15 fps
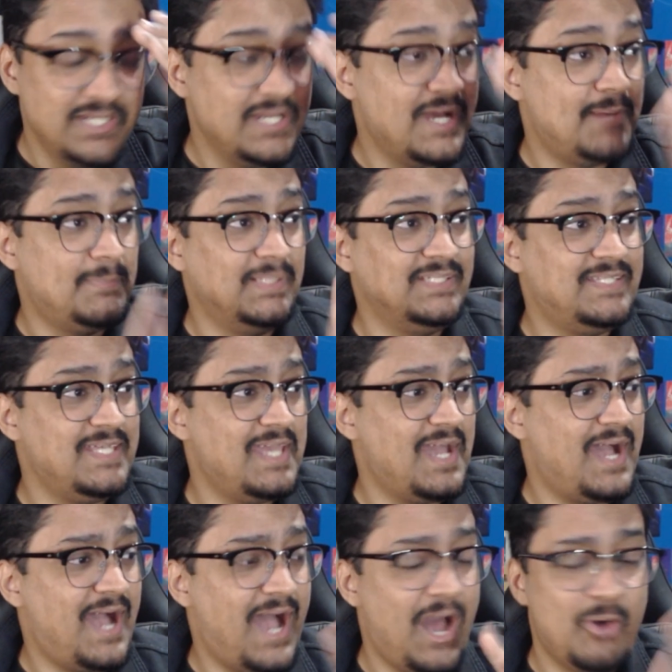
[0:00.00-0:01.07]
Manter
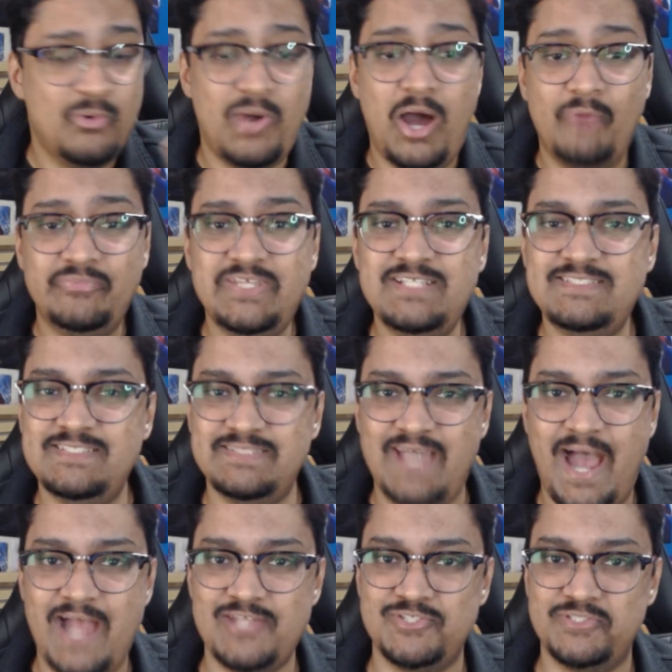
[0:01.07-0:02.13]
a, a, a
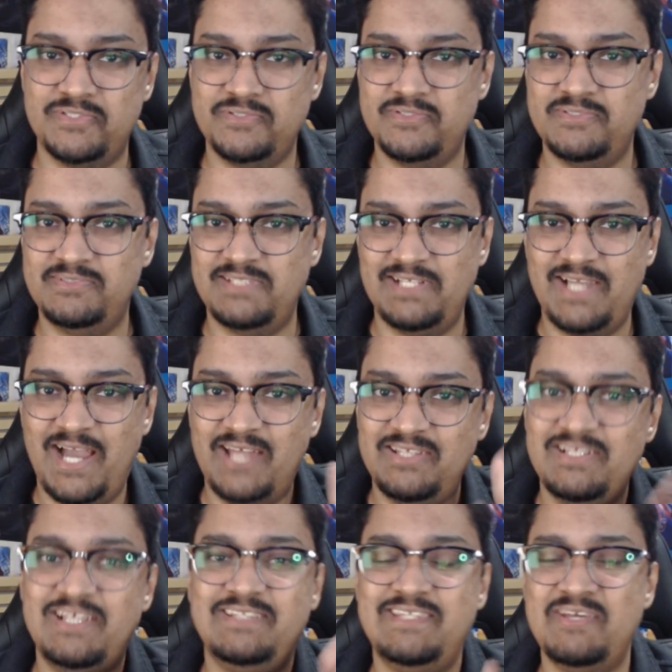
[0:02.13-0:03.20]
autenticidade tá ligado?
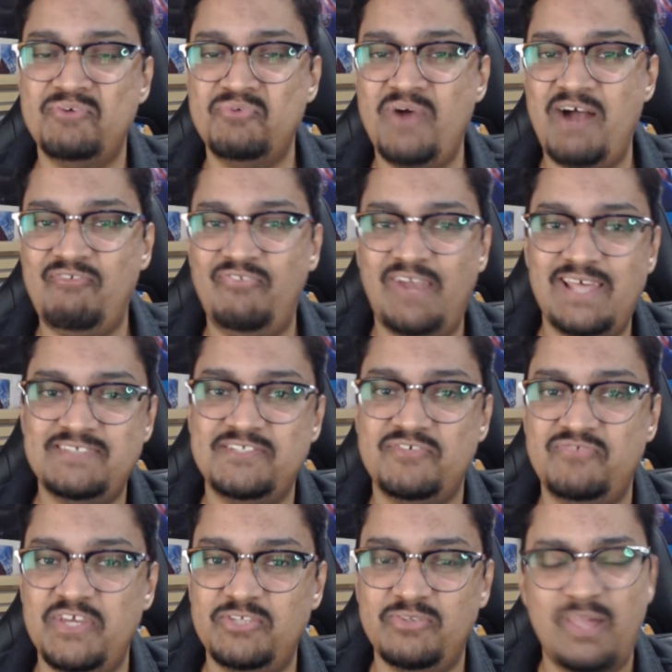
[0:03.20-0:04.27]
Ele, ele tem a frase de
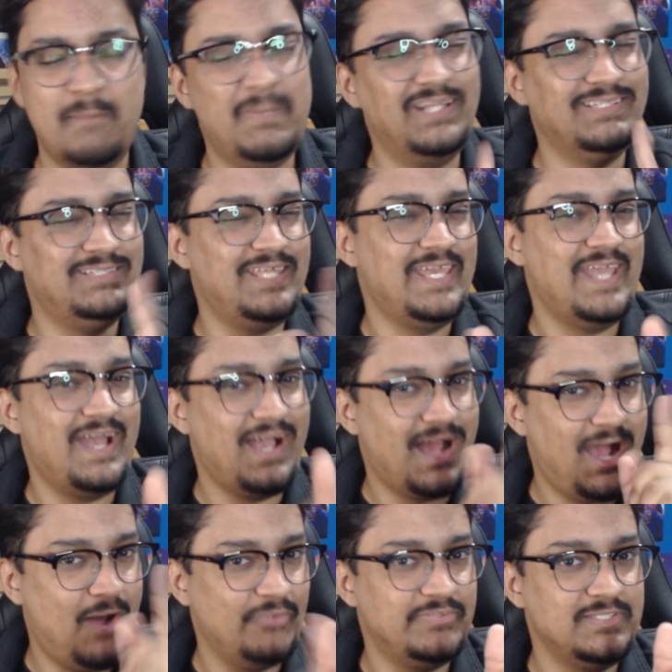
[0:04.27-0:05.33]
efeito lá, mantenha
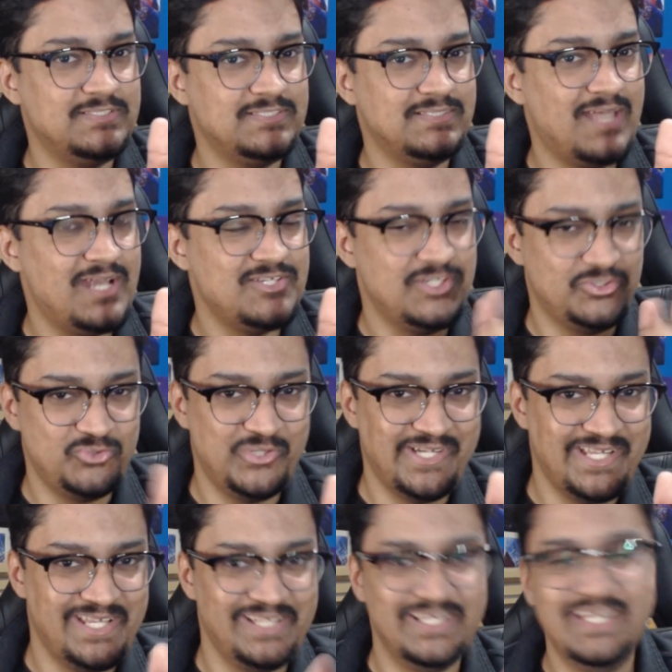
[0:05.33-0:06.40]
a autenticidade, ator
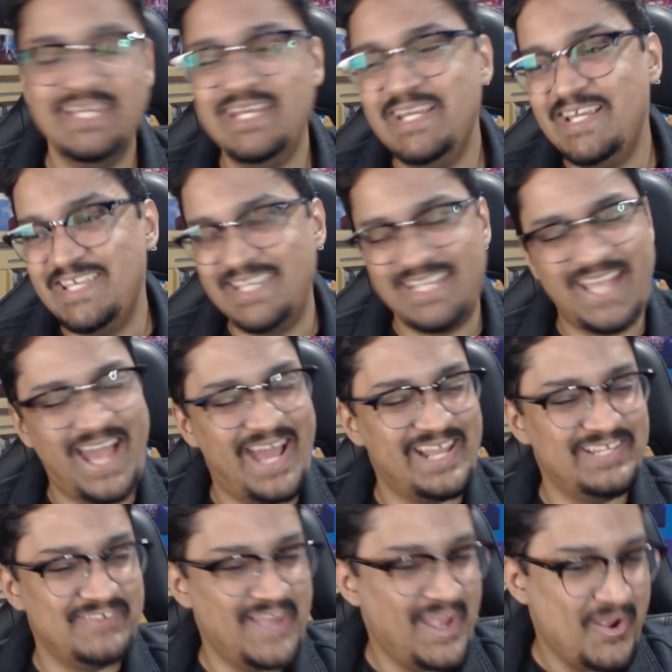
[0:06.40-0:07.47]
dele. E, cara,
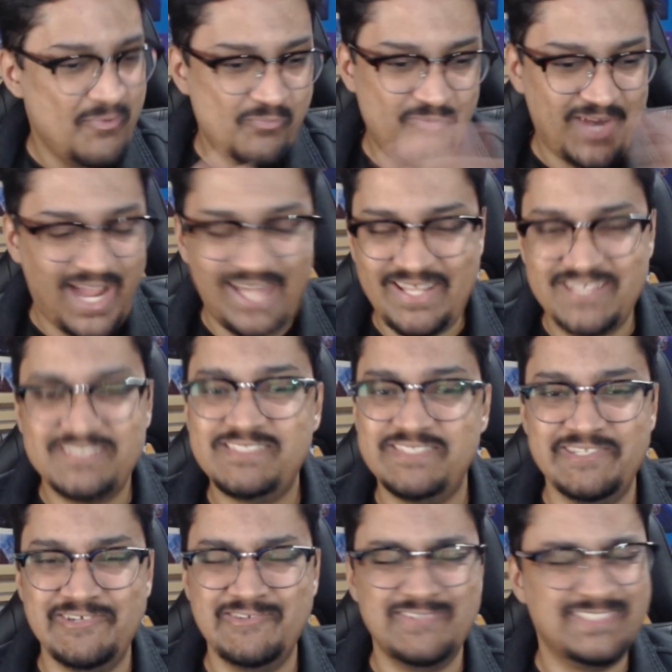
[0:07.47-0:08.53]
ele é um
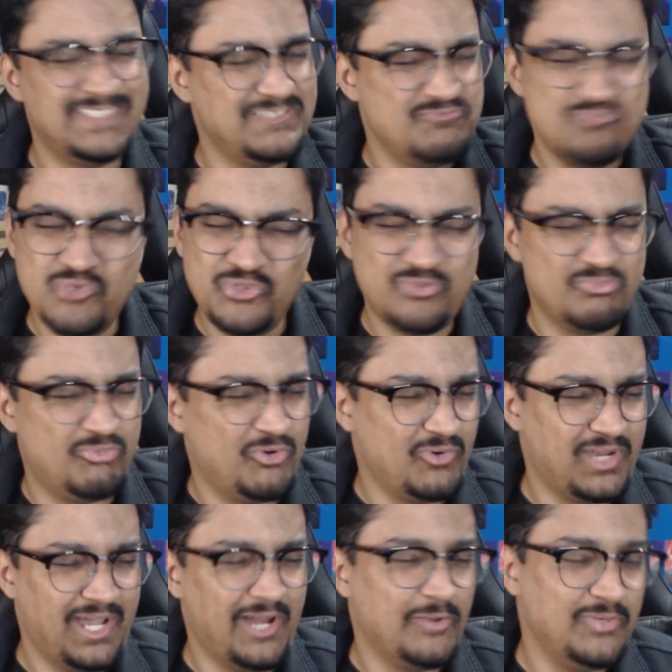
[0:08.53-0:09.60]
canastrão, assim, muito bom,
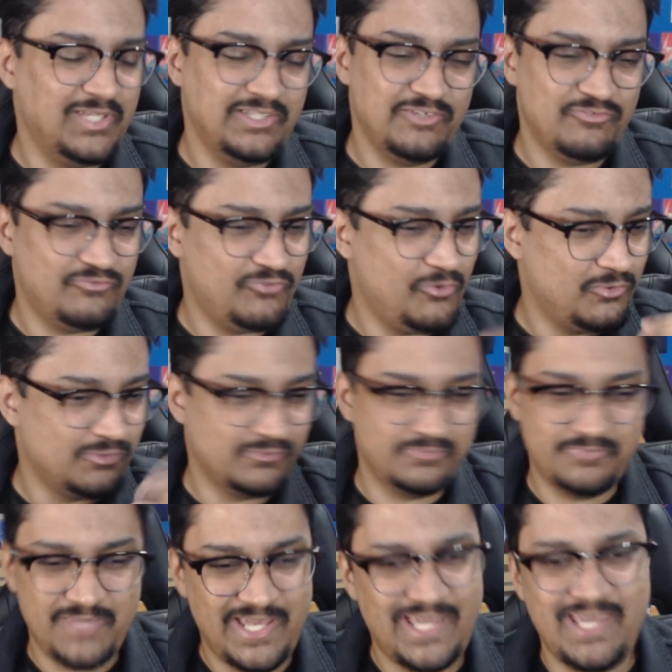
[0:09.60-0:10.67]
cara. William Defoe
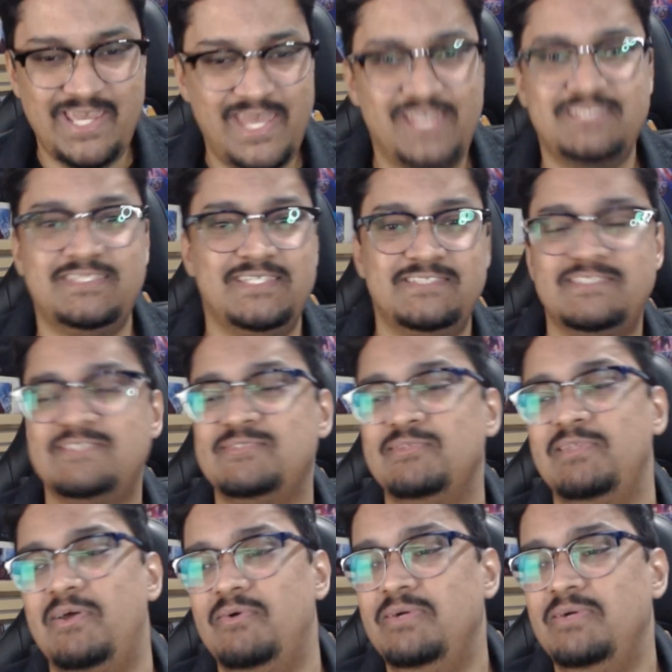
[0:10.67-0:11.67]
é, é sensacional.